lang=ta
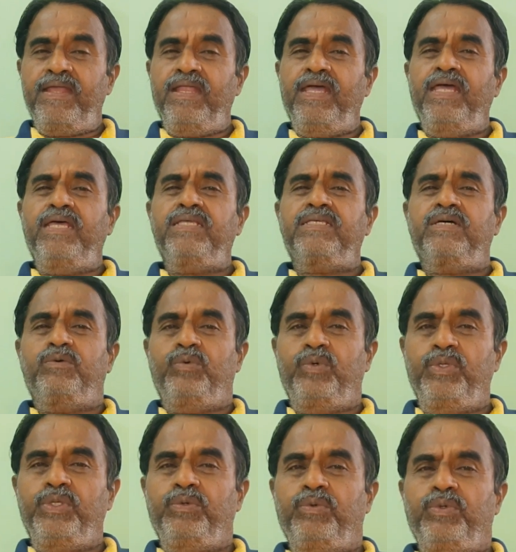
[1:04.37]
லேசாக
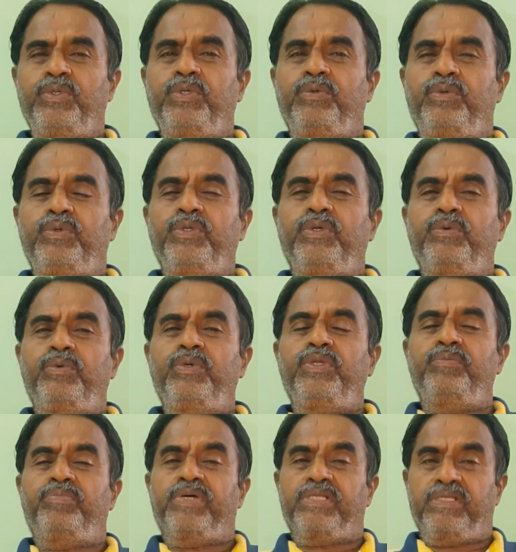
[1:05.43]
ஊதி ஊதி ஊதி
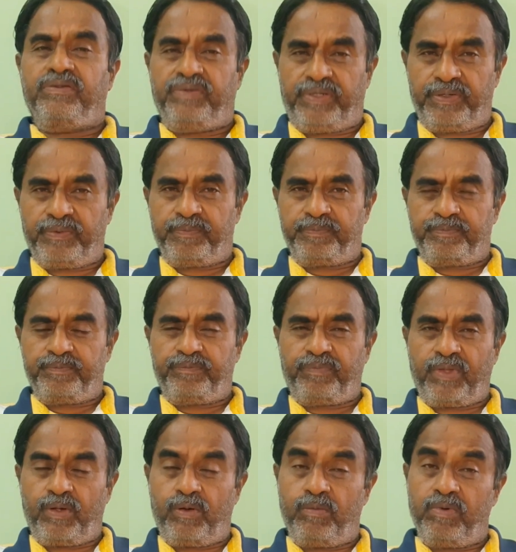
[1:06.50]
ஊதி பற்ற வைக்கணும்
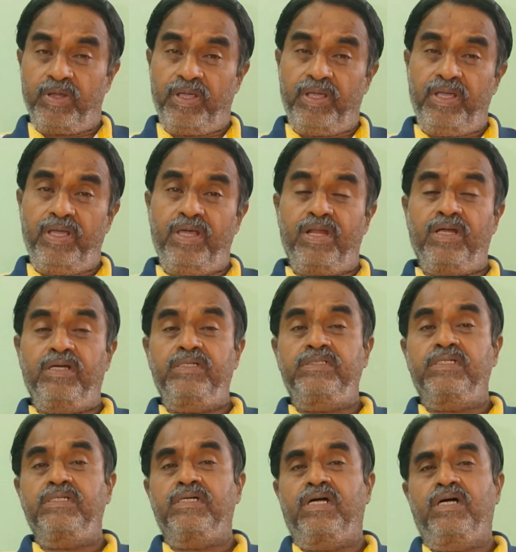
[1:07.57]
ரொம்ப நேரம்
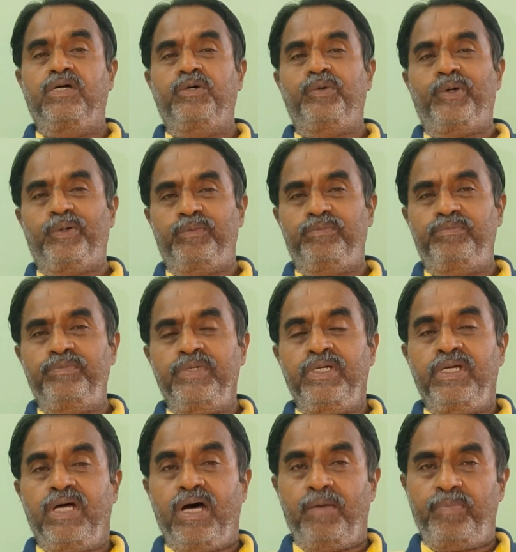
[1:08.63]
கழித்து அந்த கங்கு வரும்
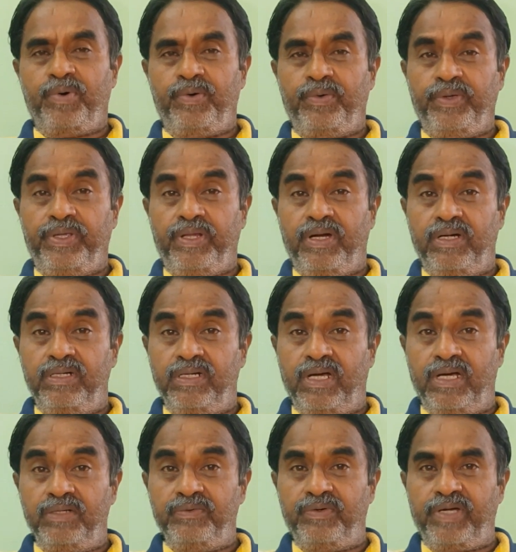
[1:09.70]
அப்போது
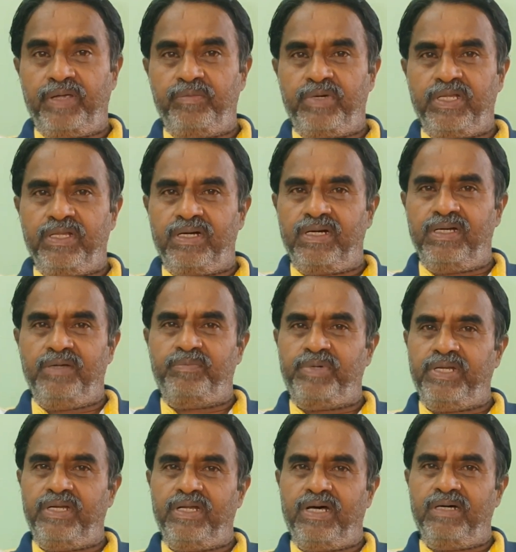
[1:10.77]
இரண்டாவது வகை மனிதர்கள்
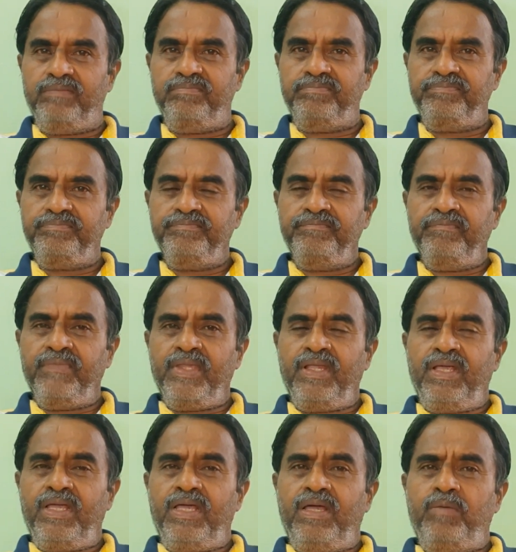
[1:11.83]
எப்படின்னா
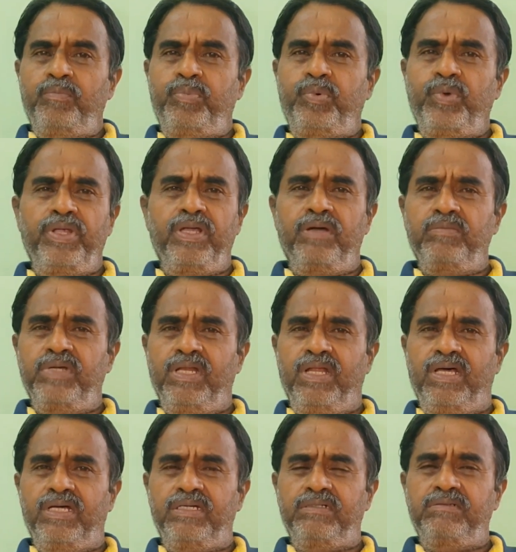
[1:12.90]
புரியாமல்
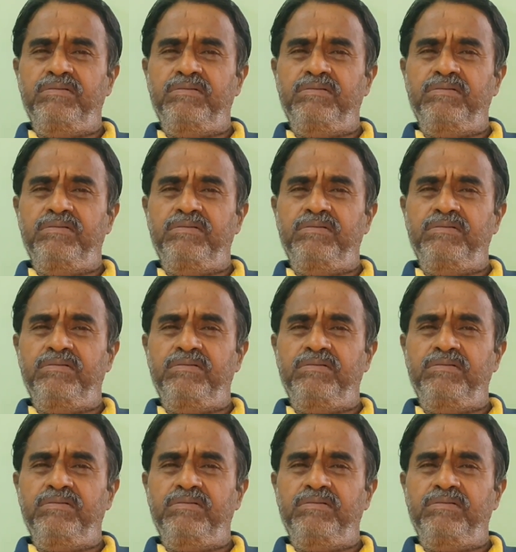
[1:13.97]
இல்லை